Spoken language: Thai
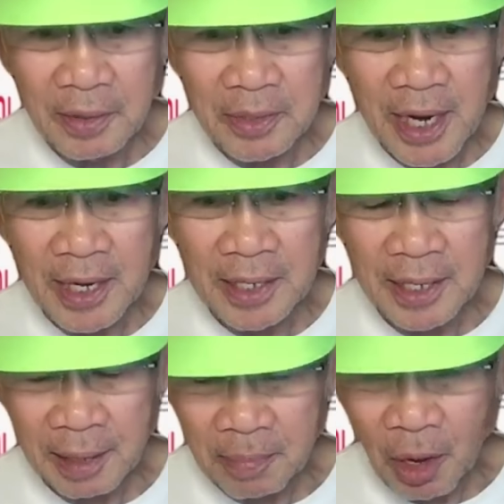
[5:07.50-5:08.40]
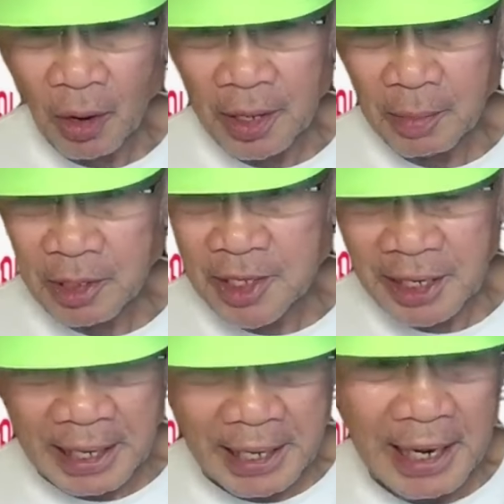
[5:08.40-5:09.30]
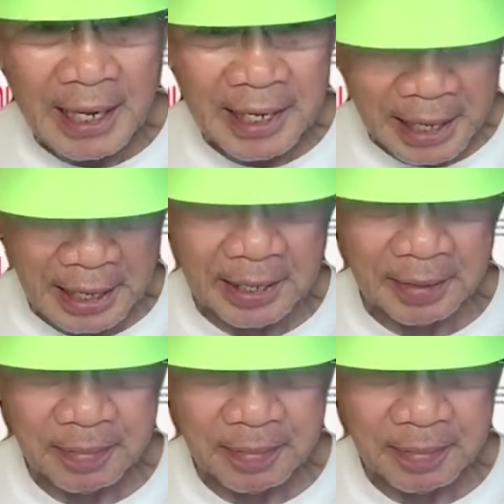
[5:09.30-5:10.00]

ลูกชายท่านก็ทำต่อ บริษัทคิดแอนคิน